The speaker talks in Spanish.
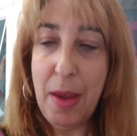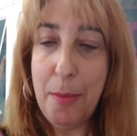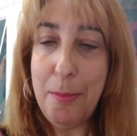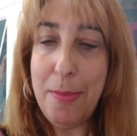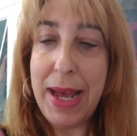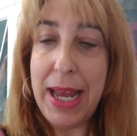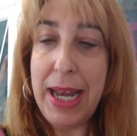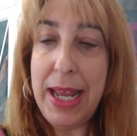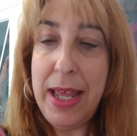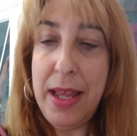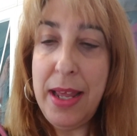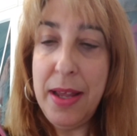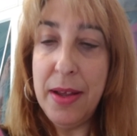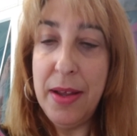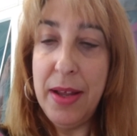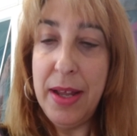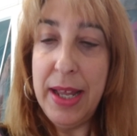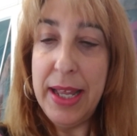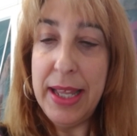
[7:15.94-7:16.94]
¿vale?
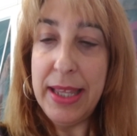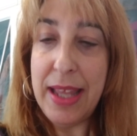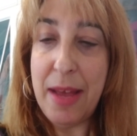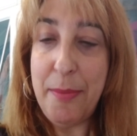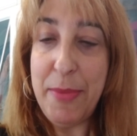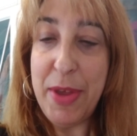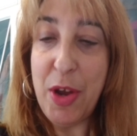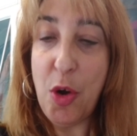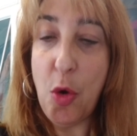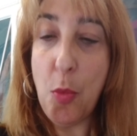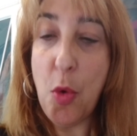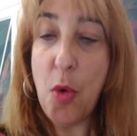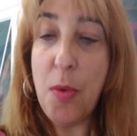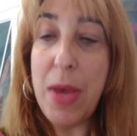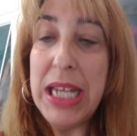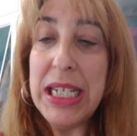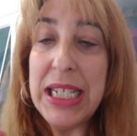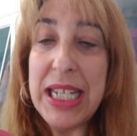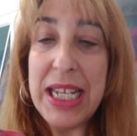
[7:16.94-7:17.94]
También como
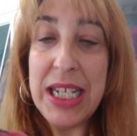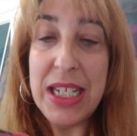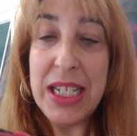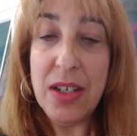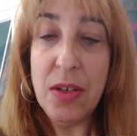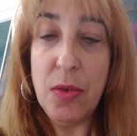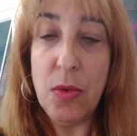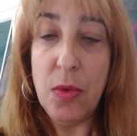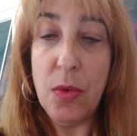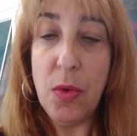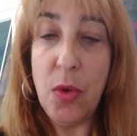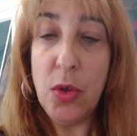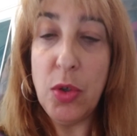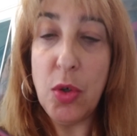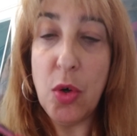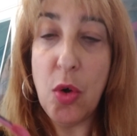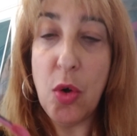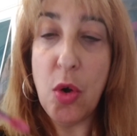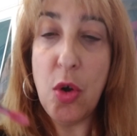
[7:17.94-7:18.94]
veis es
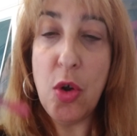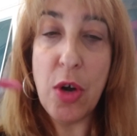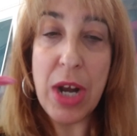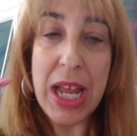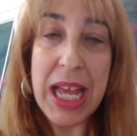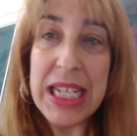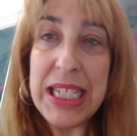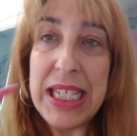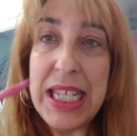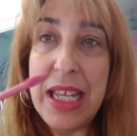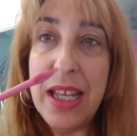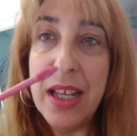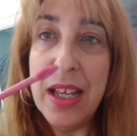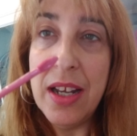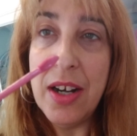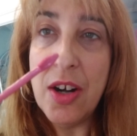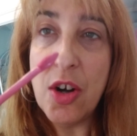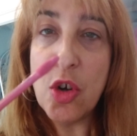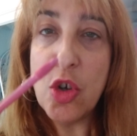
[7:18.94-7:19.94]
otro color así
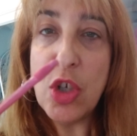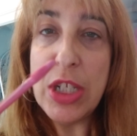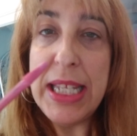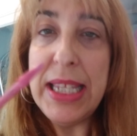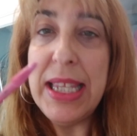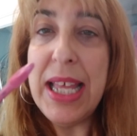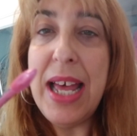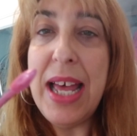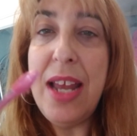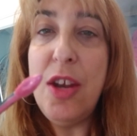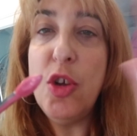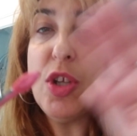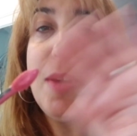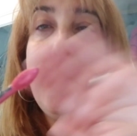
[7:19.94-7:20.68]
rosita. Los